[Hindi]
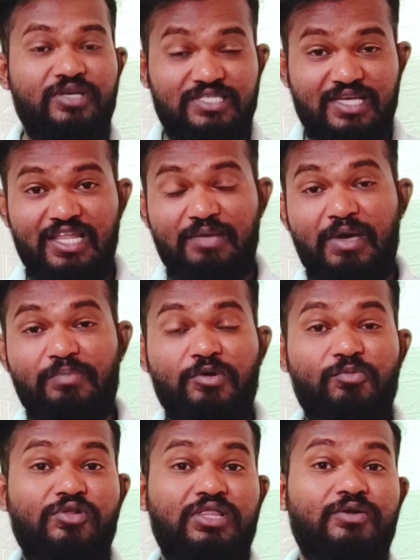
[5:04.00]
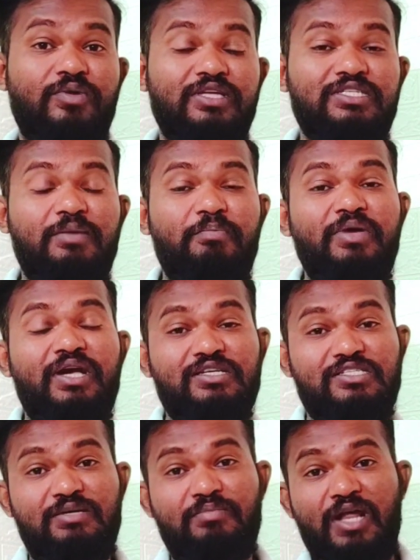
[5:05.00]
तो इसके लिए मैं आपको बोलता हूँ कि जब भी
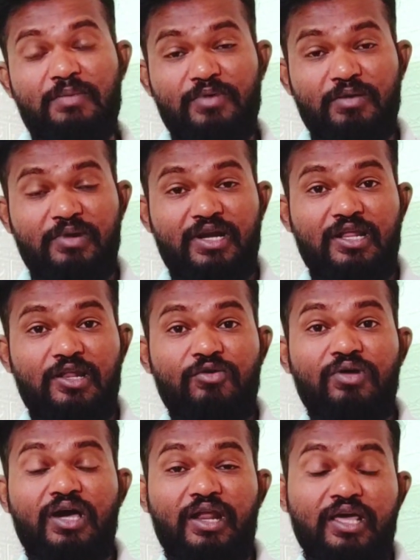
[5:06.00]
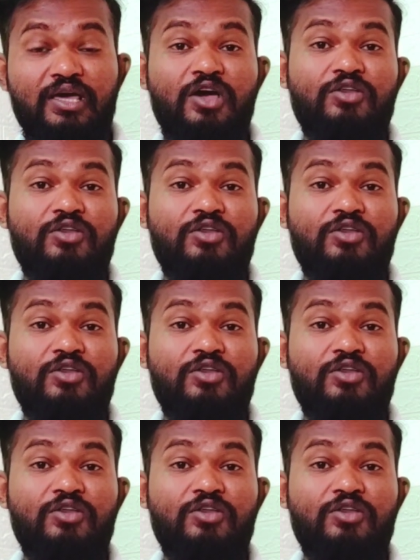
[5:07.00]
कस्टमर आपका मटेरियल लोड करे